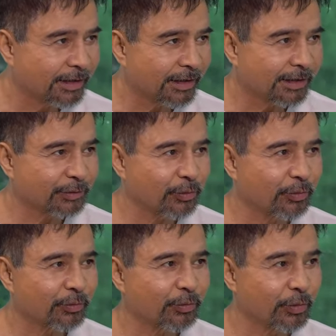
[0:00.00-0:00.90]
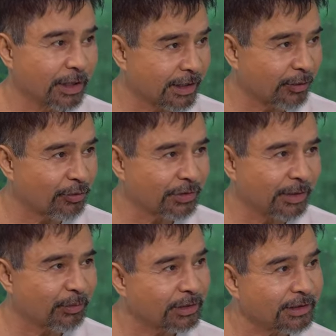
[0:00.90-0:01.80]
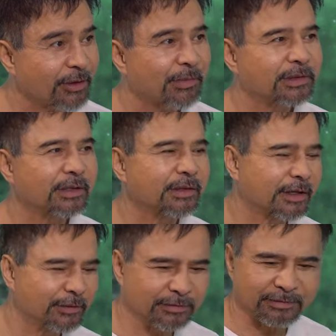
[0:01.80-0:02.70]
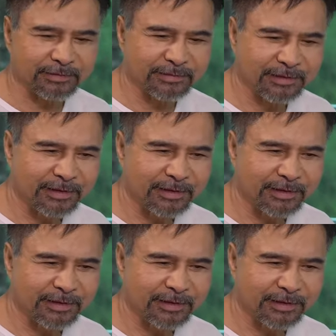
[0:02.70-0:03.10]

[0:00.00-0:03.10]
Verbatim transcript: At kung kulang na konti, pwede tayong magdagdag nung...